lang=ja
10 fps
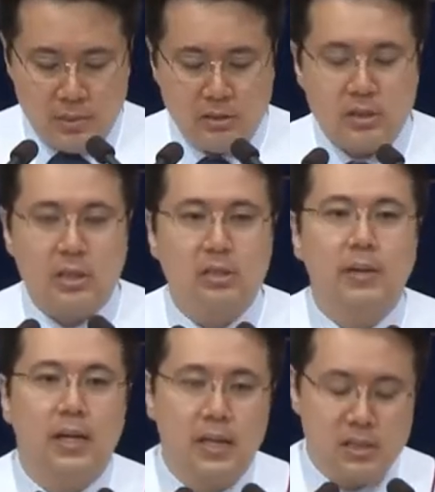が溢
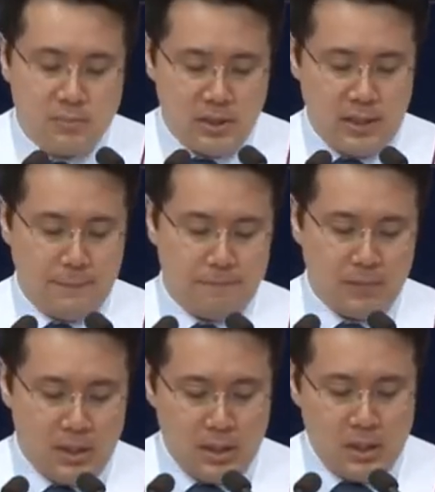れ出る
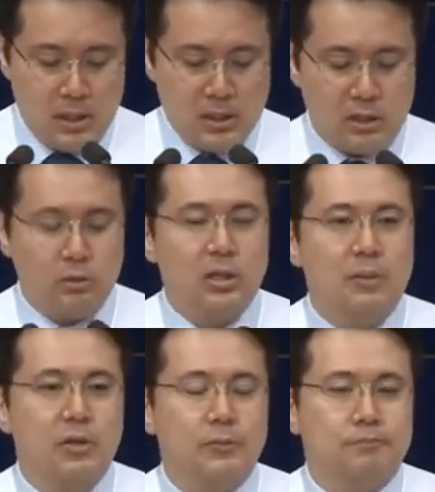ベールシバであることを皆さ
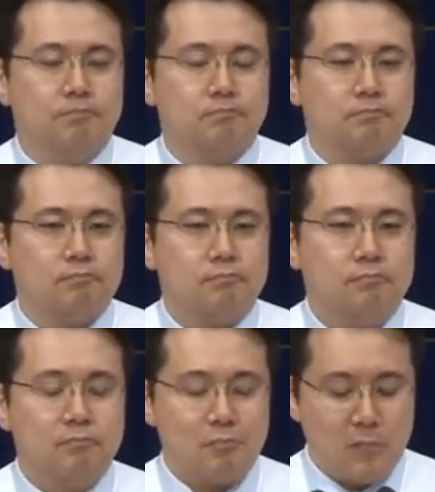ん信じてください
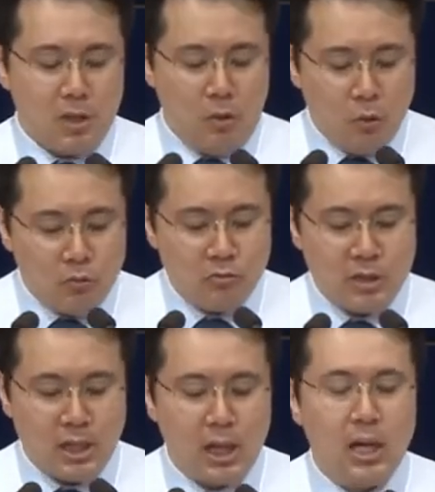
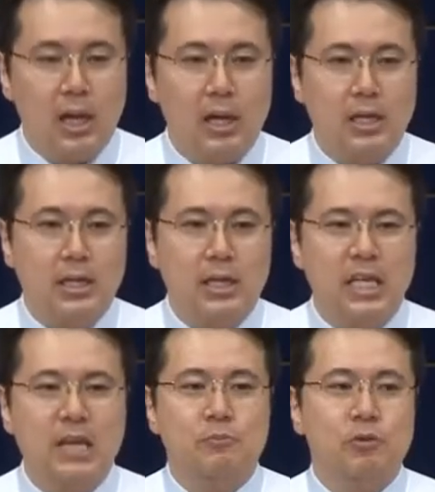では私た
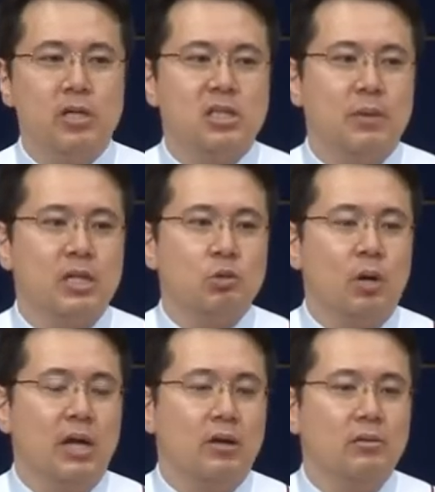ちは
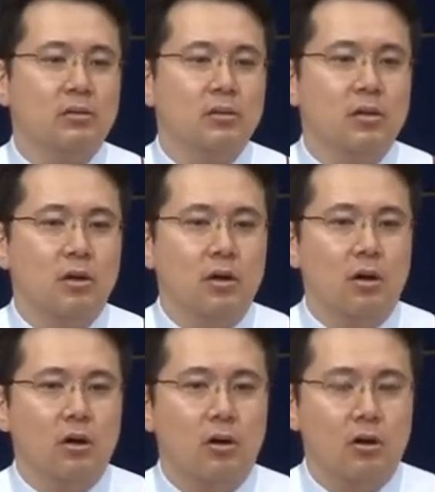このベールシバ
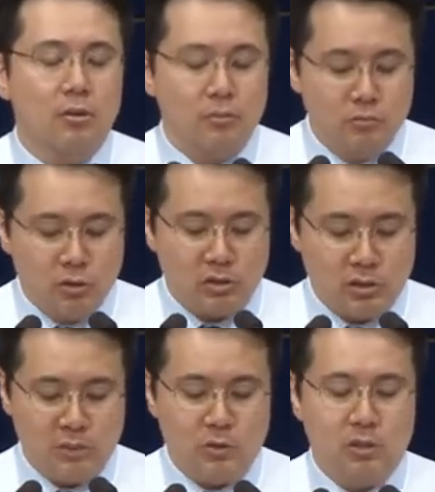で
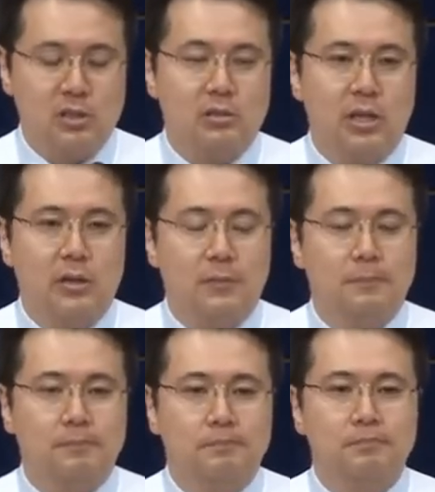何を
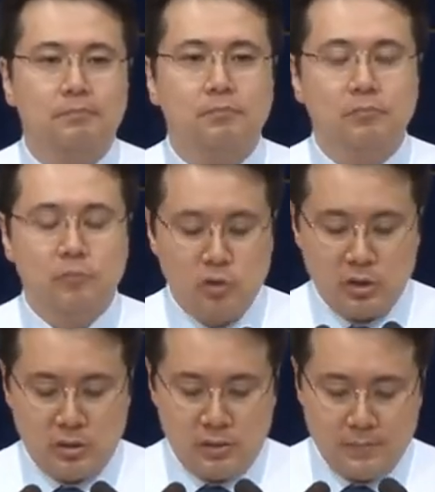植えていますか
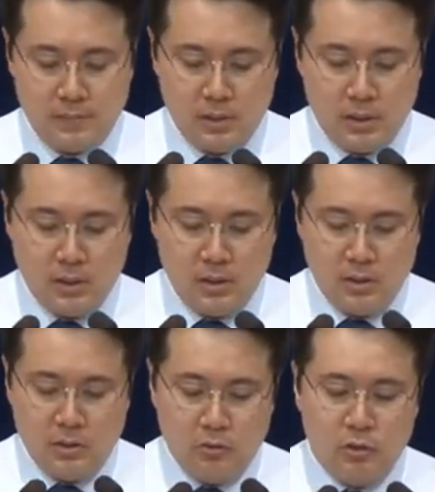何を植えていま
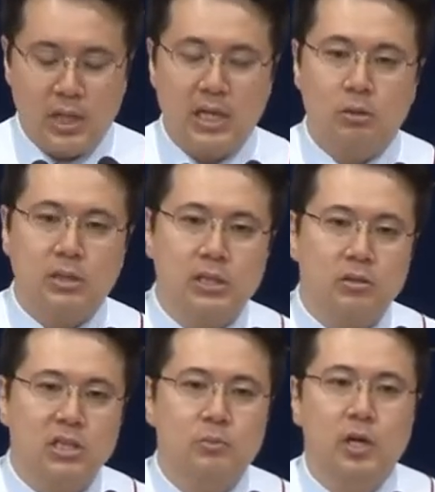すか皆さん
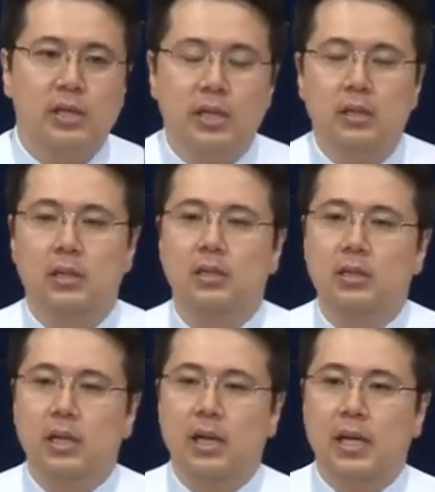ここ
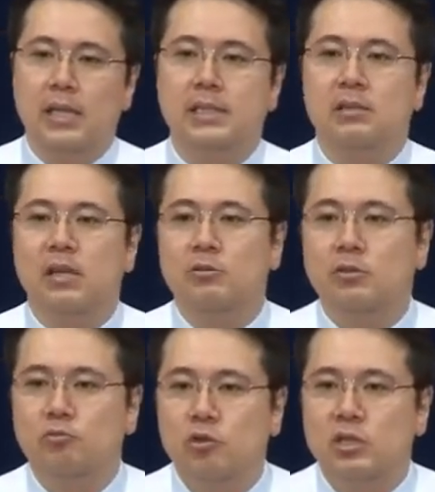で
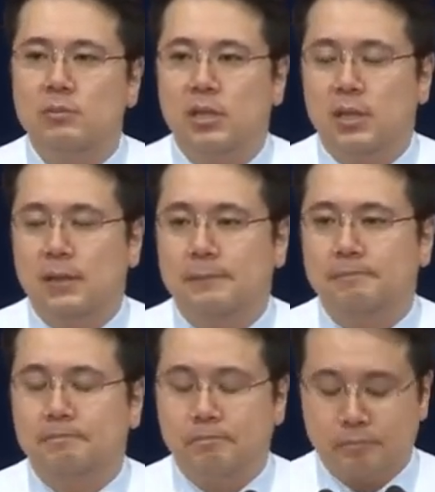植えなければいけな
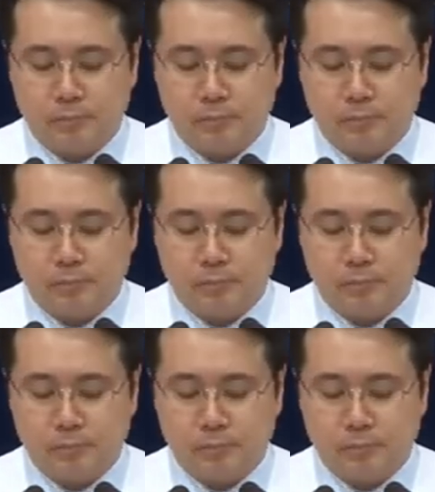い